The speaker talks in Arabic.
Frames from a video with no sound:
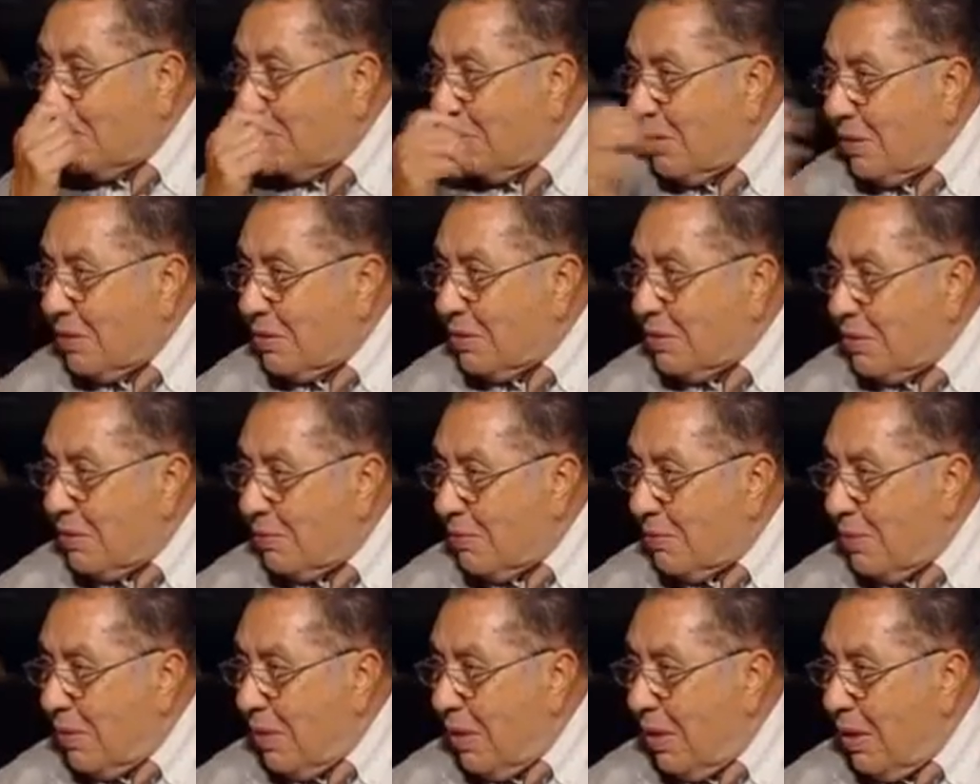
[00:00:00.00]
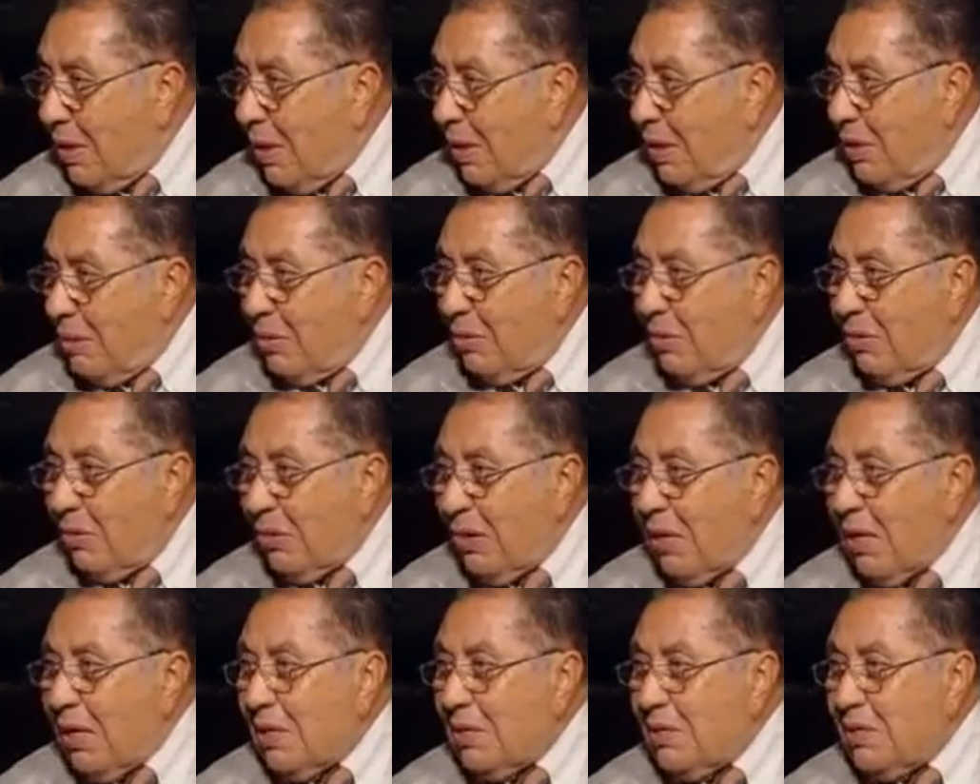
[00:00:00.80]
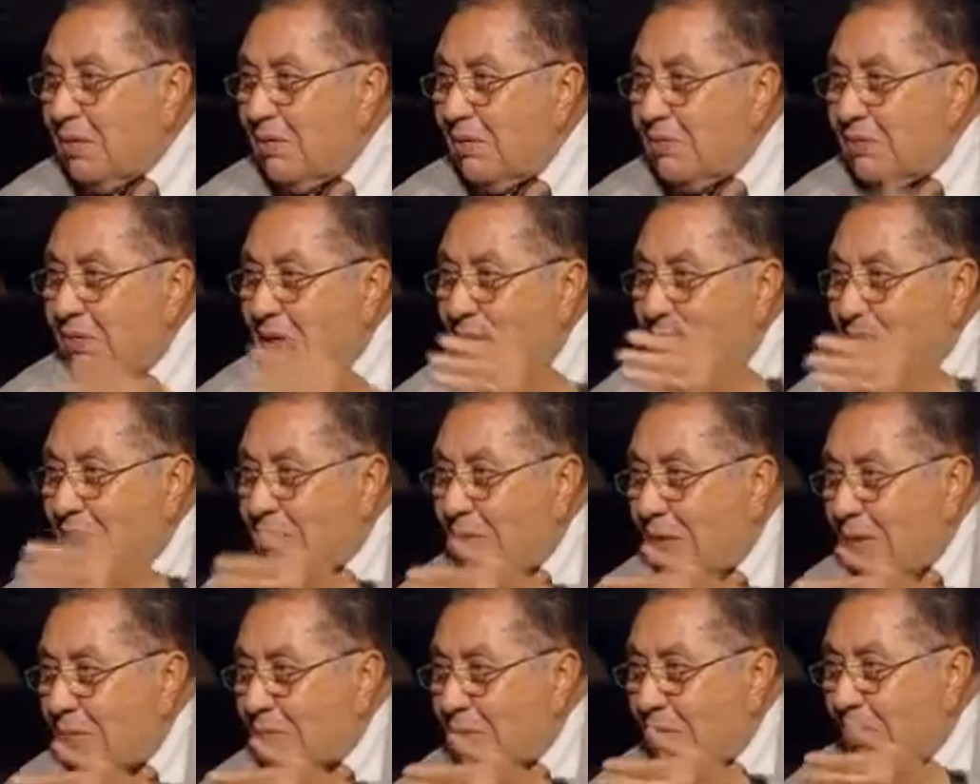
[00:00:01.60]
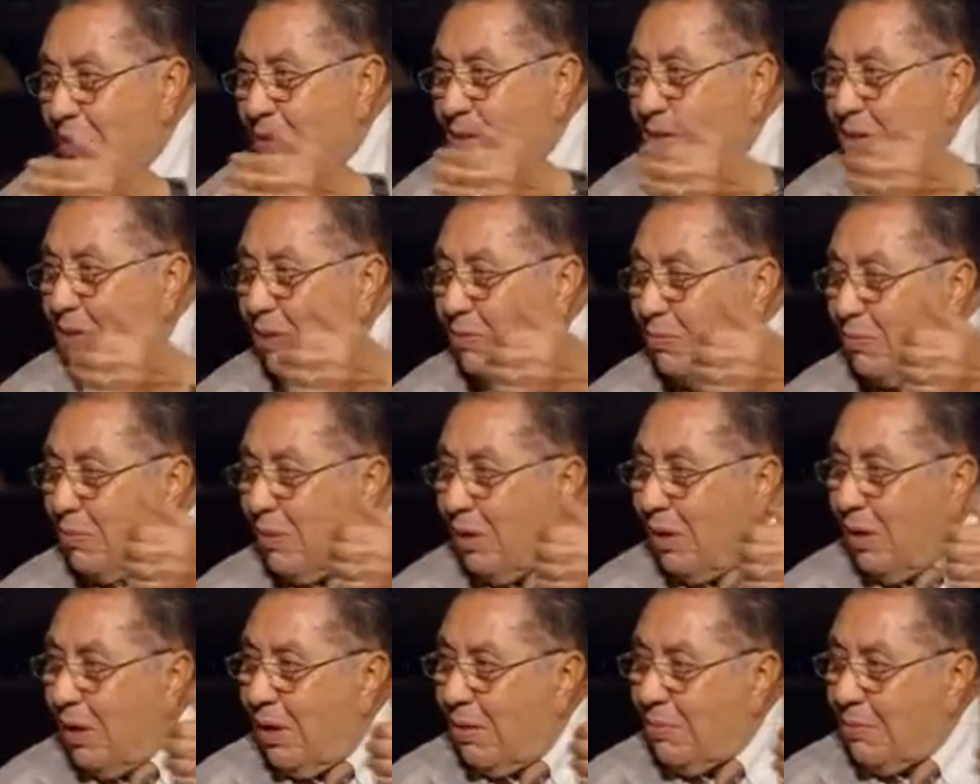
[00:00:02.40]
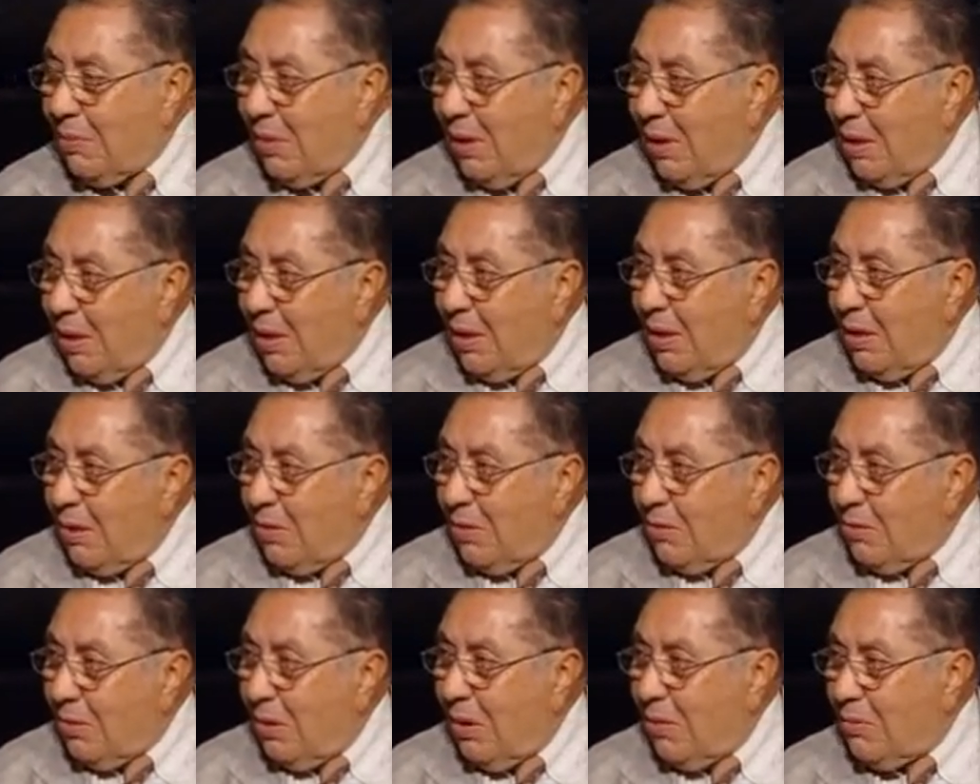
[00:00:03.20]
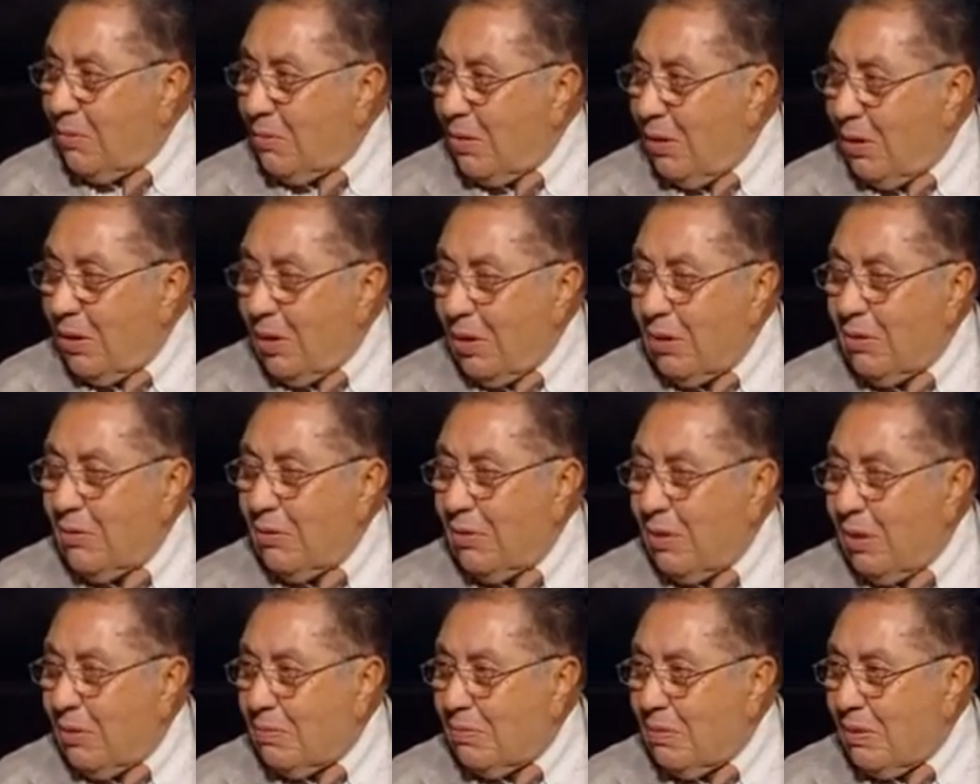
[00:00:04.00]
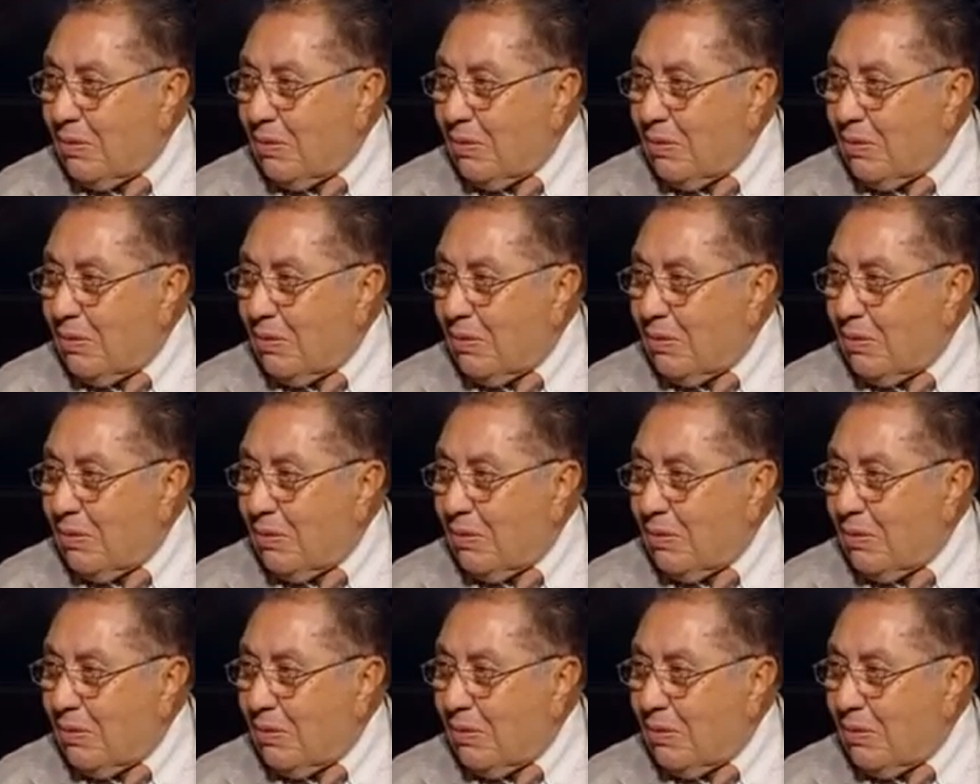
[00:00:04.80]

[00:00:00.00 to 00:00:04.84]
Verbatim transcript: للمنصه وهناك استفزاز من المنصه المحامي وموكله طبعا.